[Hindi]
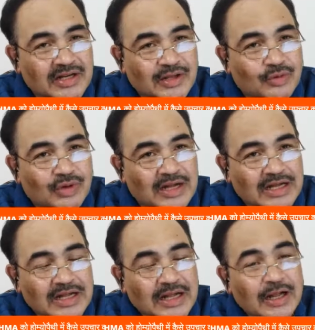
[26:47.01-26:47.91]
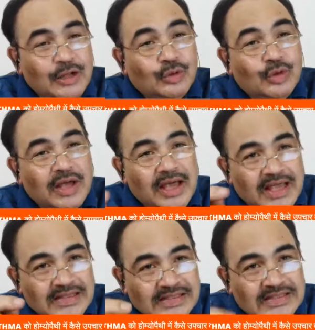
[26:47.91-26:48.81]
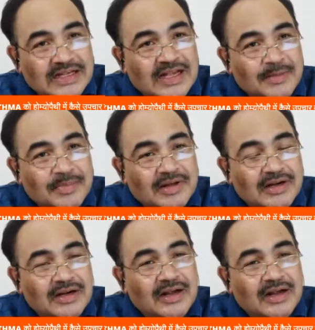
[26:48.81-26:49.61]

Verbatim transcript: नहीं हो रहा तो ऐसी जगह पर